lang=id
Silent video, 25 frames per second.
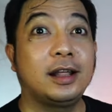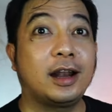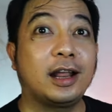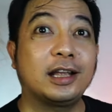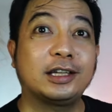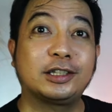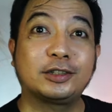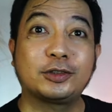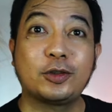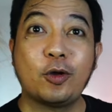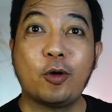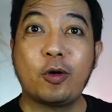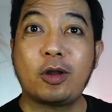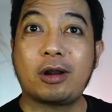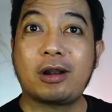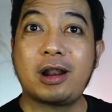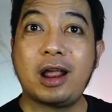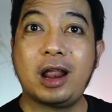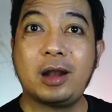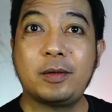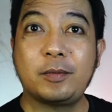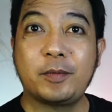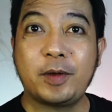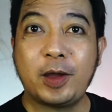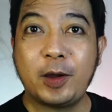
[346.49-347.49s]

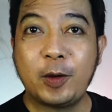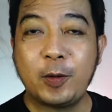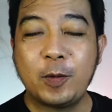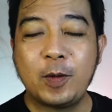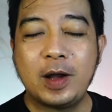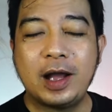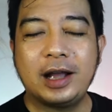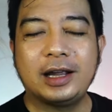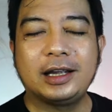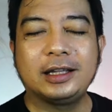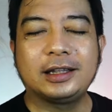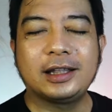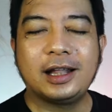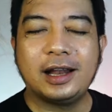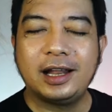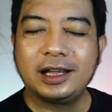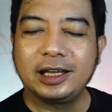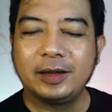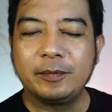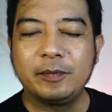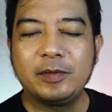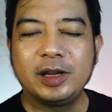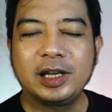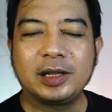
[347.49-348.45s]
restoran mewah kita lagi